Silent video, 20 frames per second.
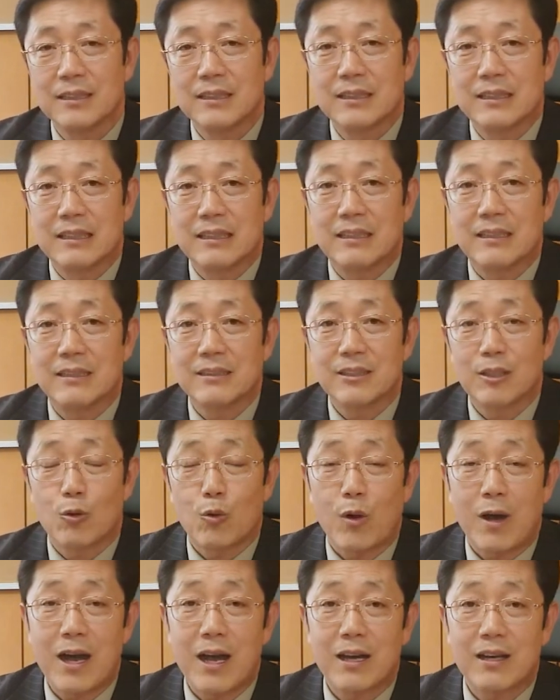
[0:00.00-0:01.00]
아, 때로
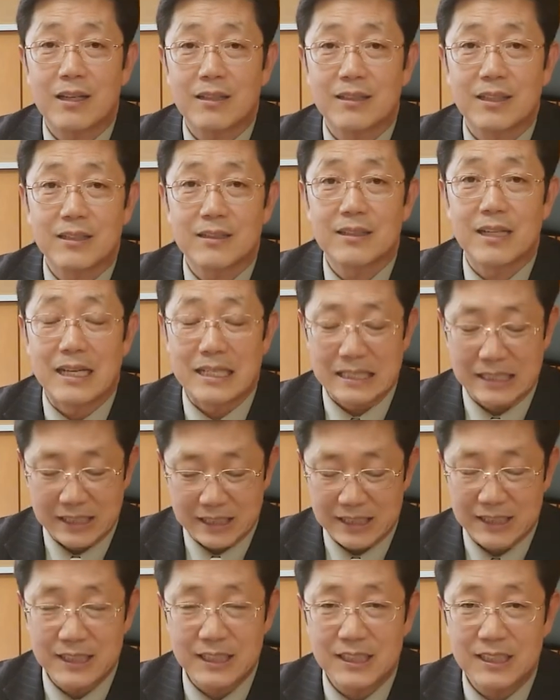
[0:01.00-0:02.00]
화가 날 때는
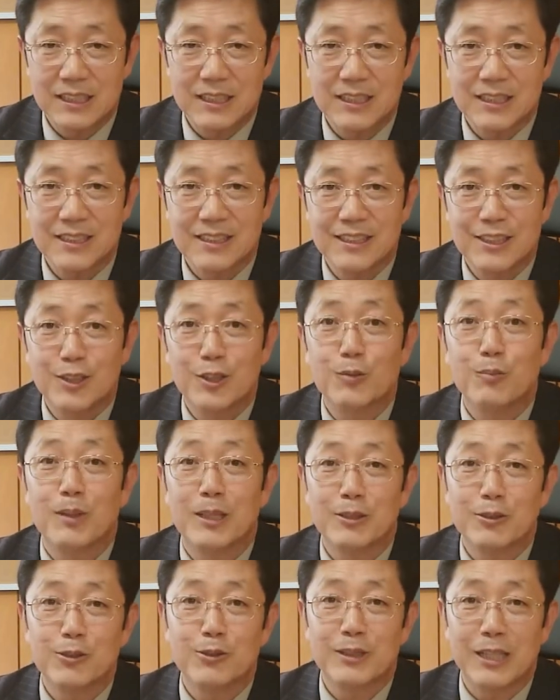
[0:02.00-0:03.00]
아이씨, 이런
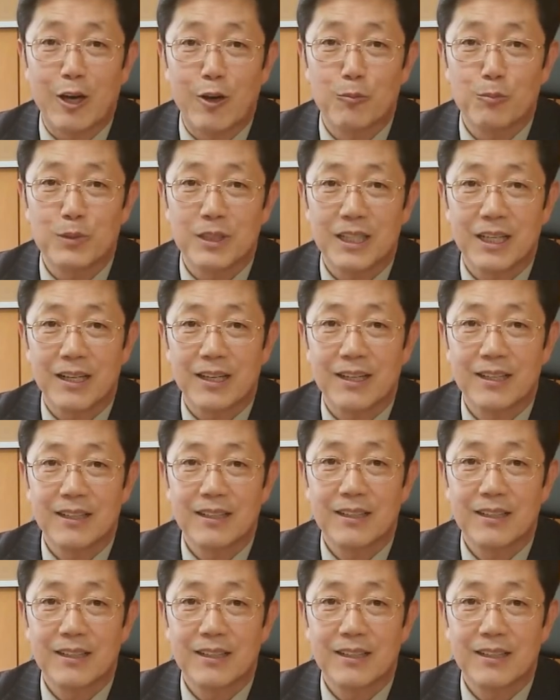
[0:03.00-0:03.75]
말도 나옵니다.